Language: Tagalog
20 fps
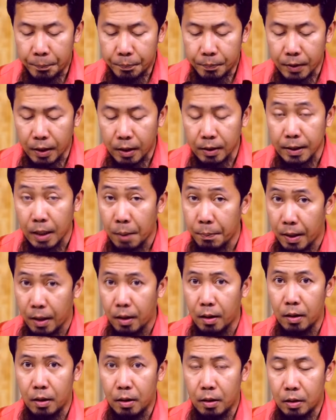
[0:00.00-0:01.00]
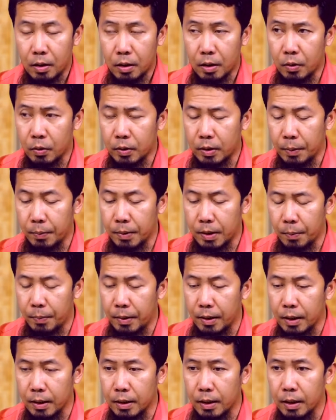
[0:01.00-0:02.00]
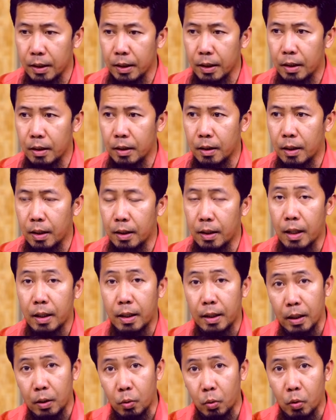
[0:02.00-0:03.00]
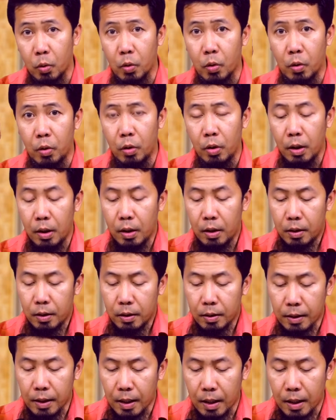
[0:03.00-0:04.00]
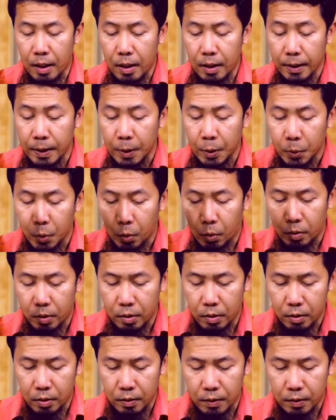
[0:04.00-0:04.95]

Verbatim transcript: ng tamar, yung ibig sabihin kasing laki ng kuko ko, na ginto.